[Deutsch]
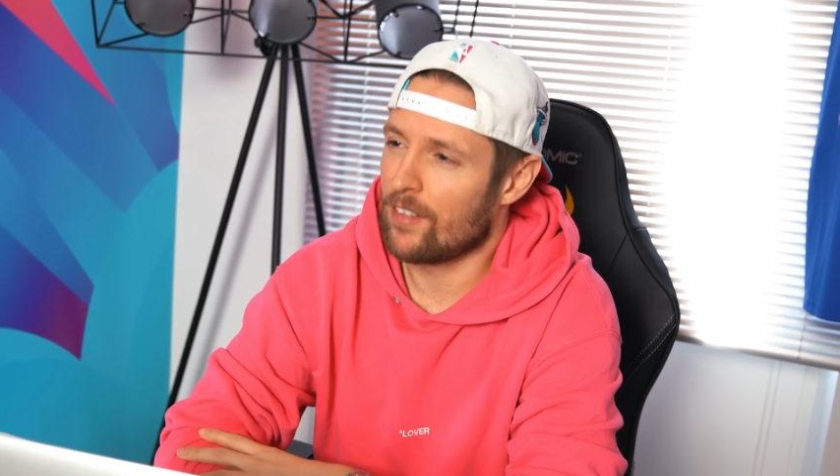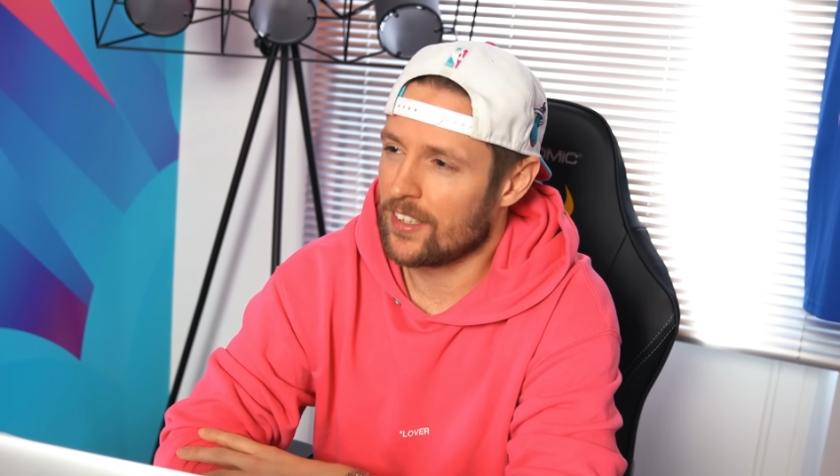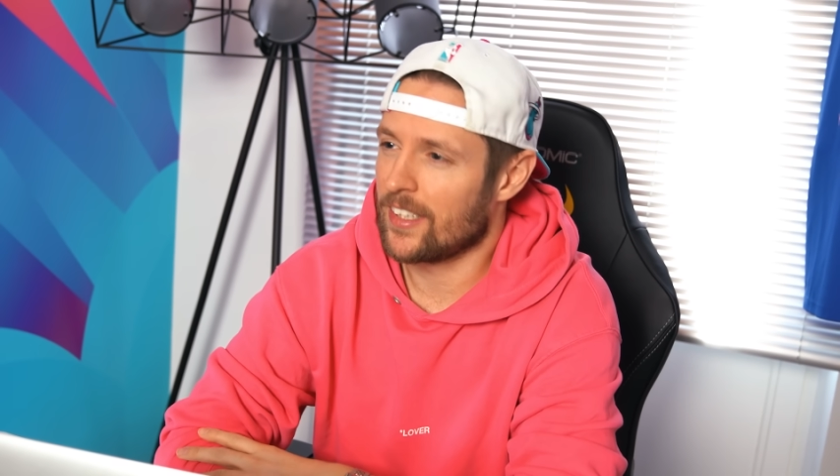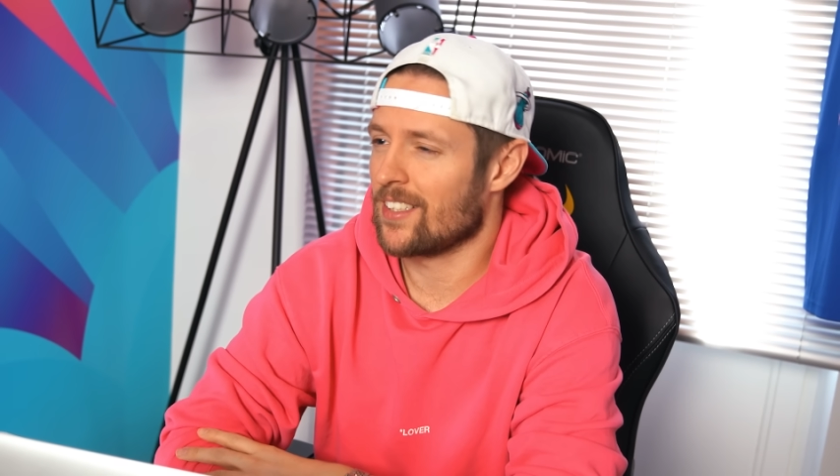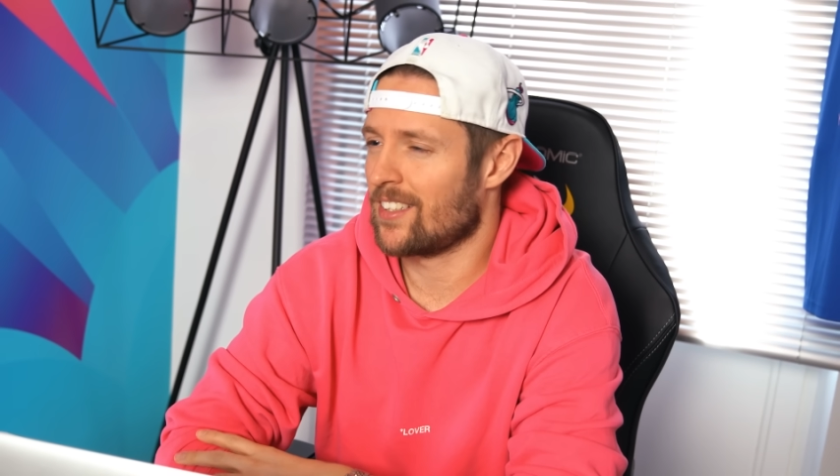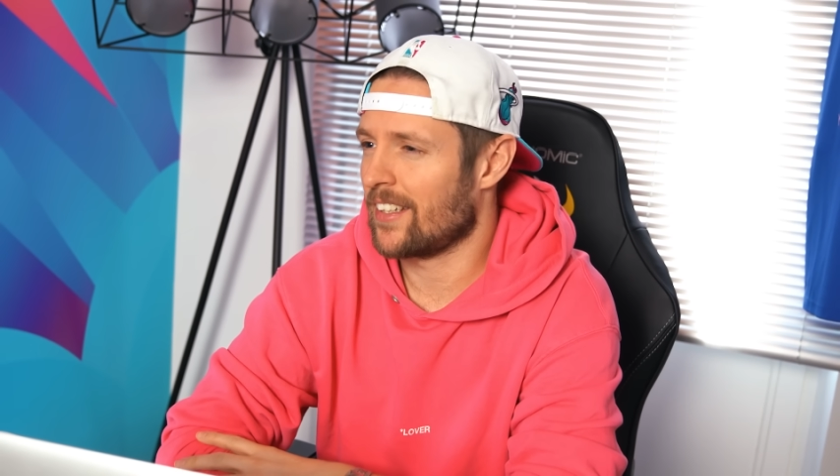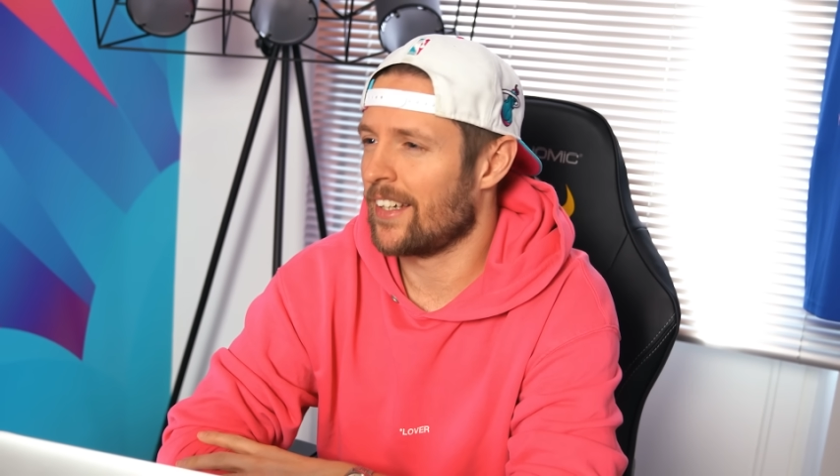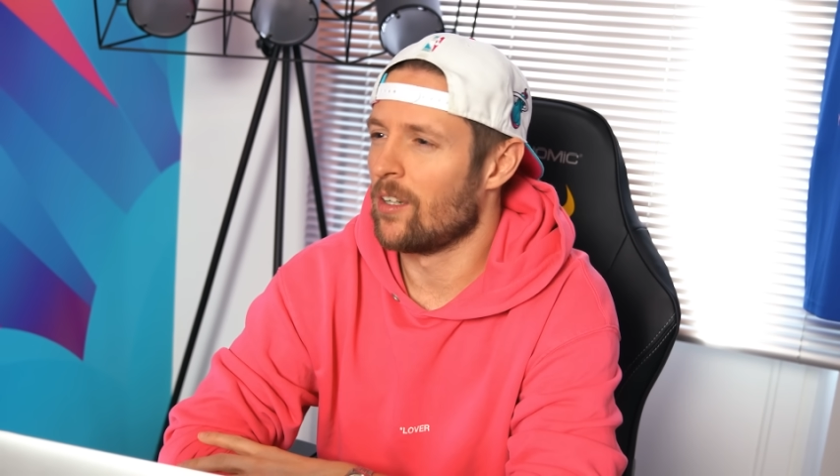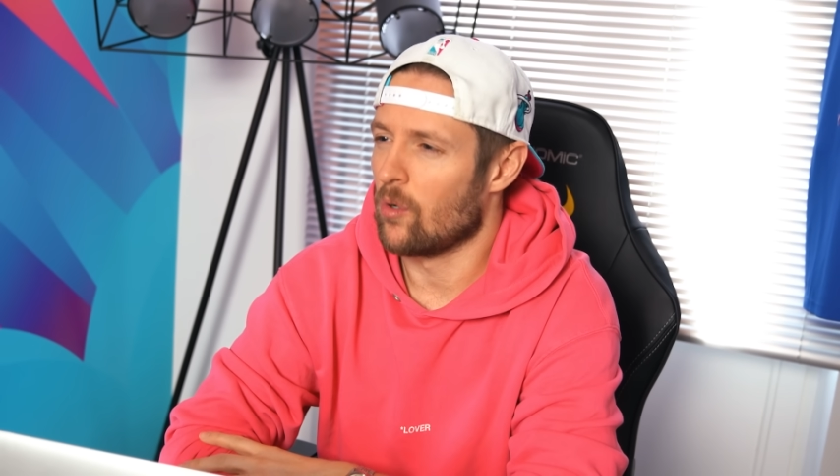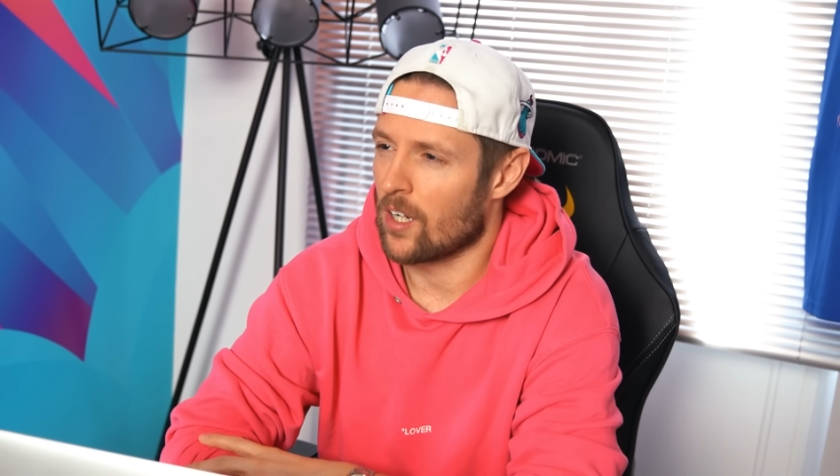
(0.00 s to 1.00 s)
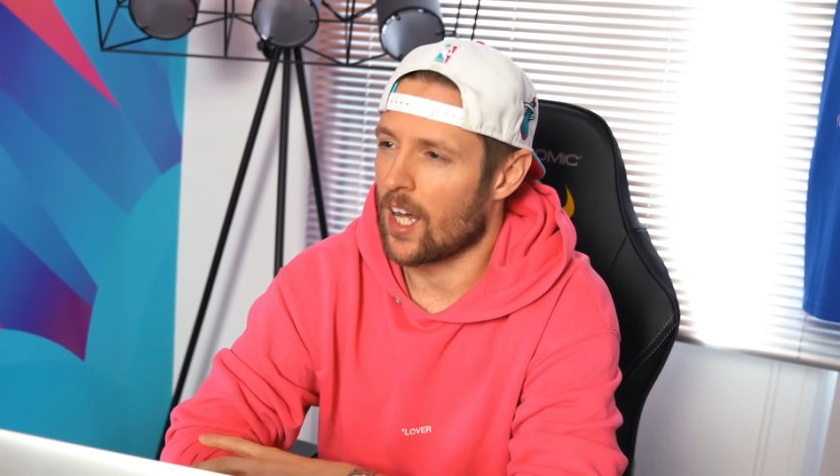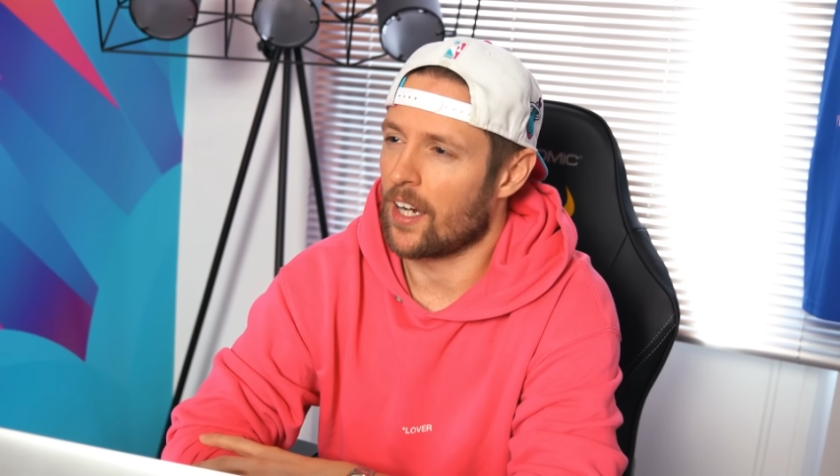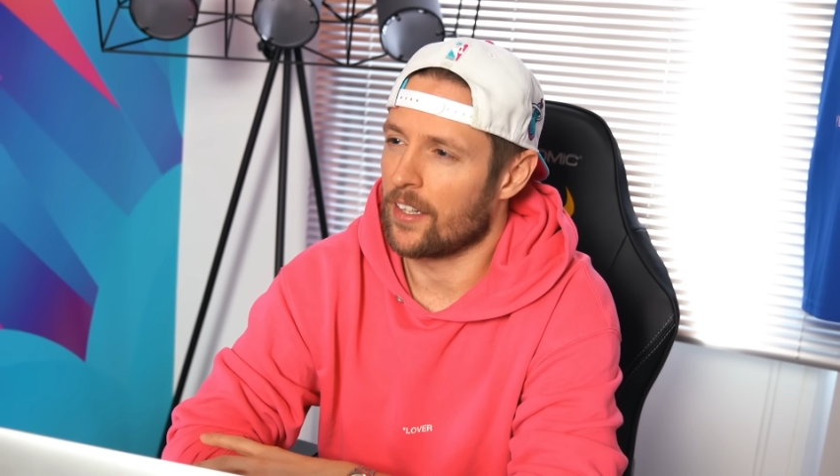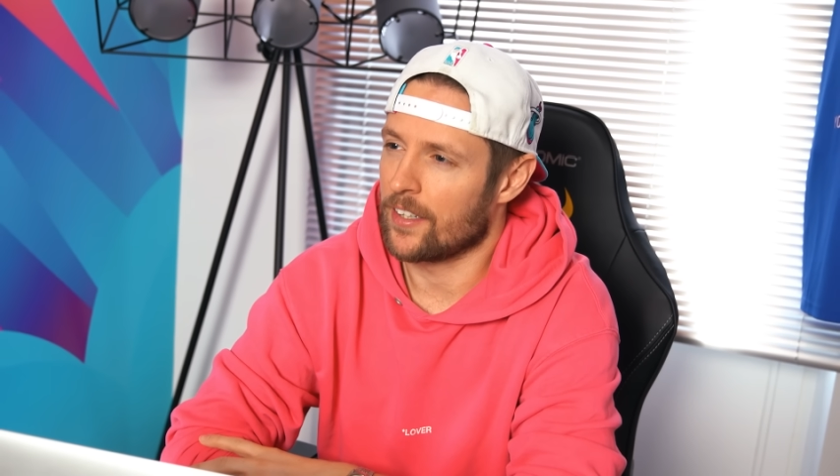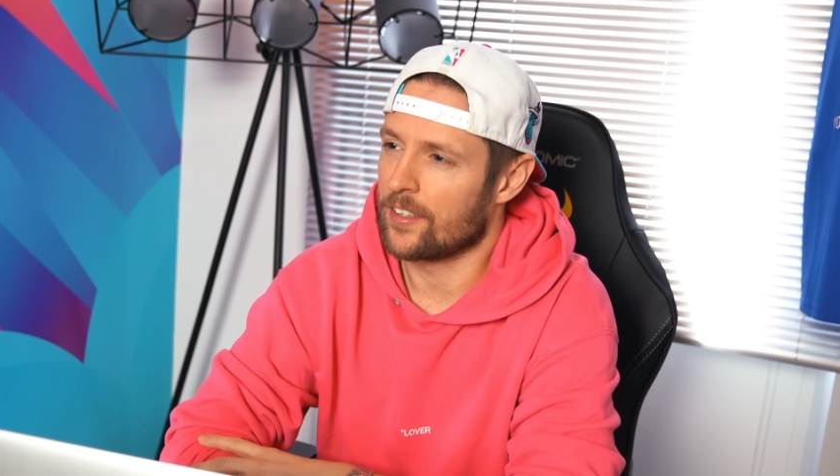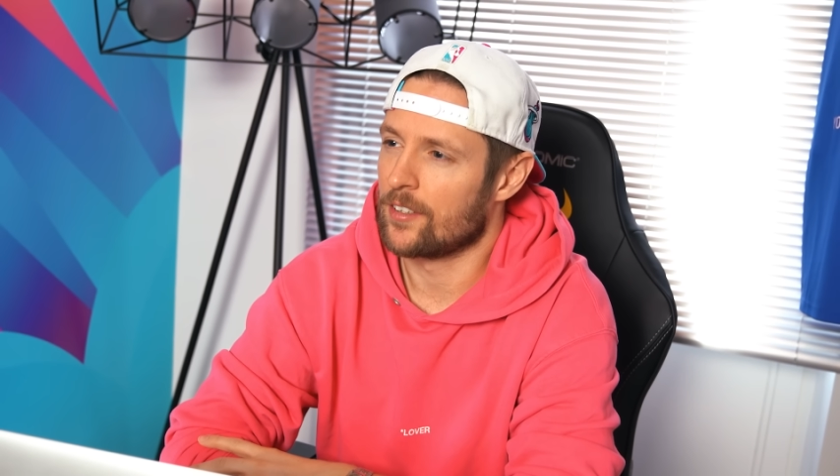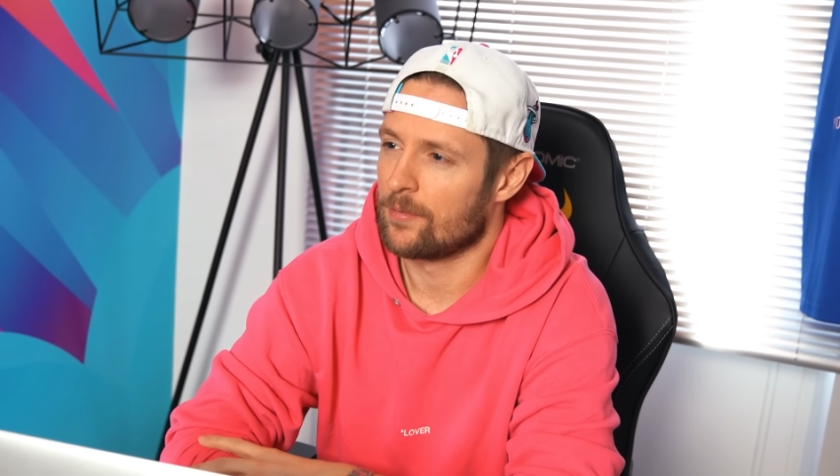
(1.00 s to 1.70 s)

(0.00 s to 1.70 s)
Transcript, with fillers: was die ganzen Regelungen angeht.